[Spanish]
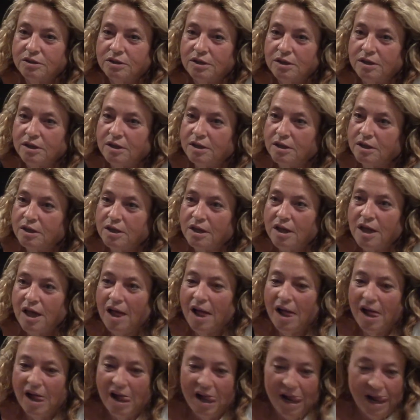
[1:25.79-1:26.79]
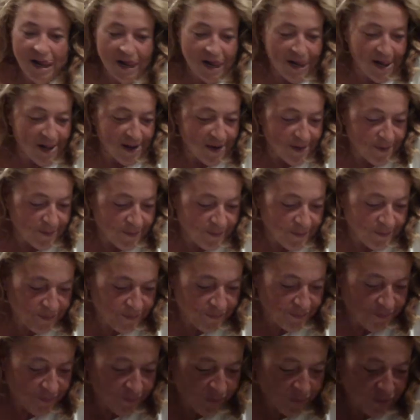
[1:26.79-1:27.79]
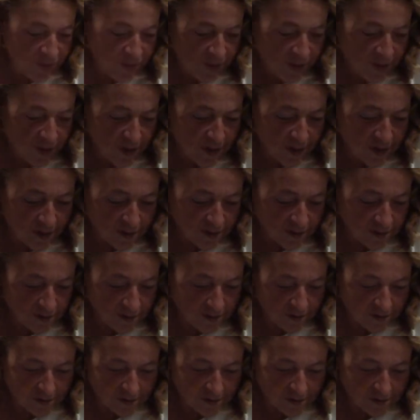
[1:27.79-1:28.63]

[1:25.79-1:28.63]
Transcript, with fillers: Oye, ¿y qué te pasaba con el libro que no me lo querías dar?